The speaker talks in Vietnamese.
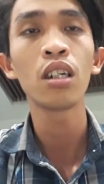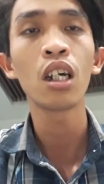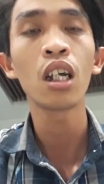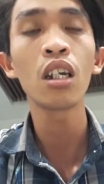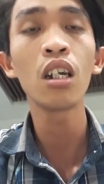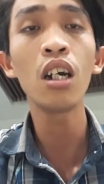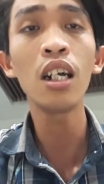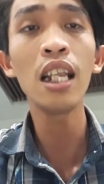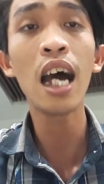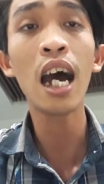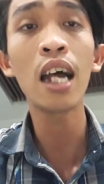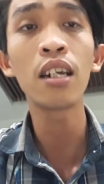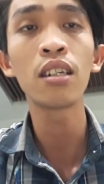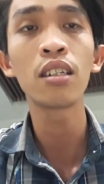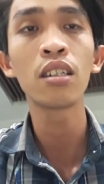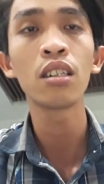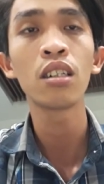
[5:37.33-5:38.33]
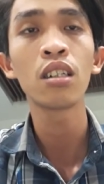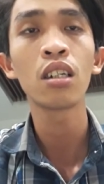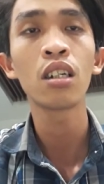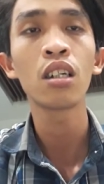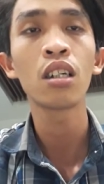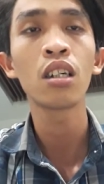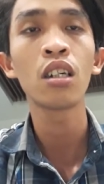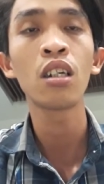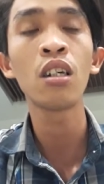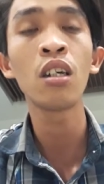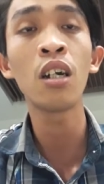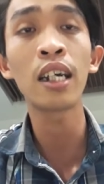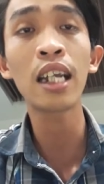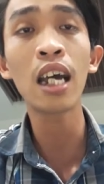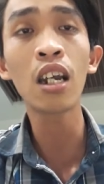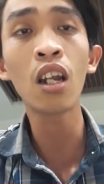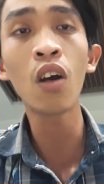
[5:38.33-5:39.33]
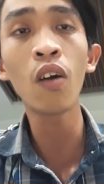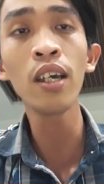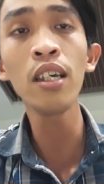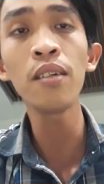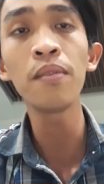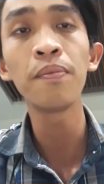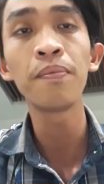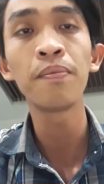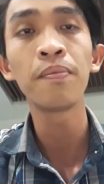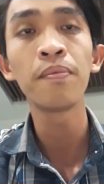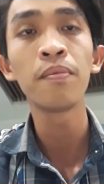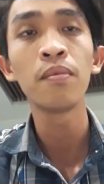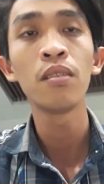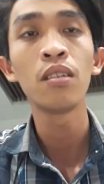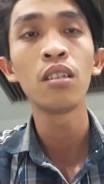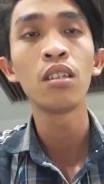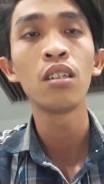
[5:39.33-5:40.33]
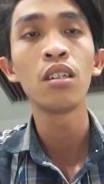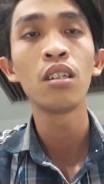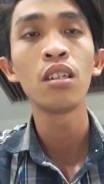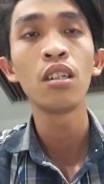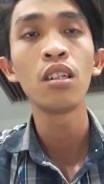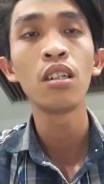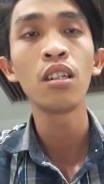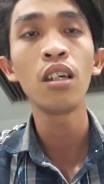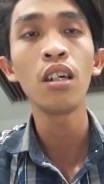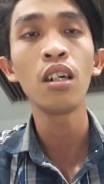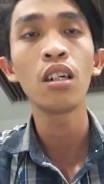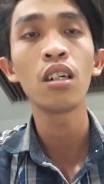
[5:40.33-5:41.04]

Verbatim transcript: đưa lên người ta nói đó.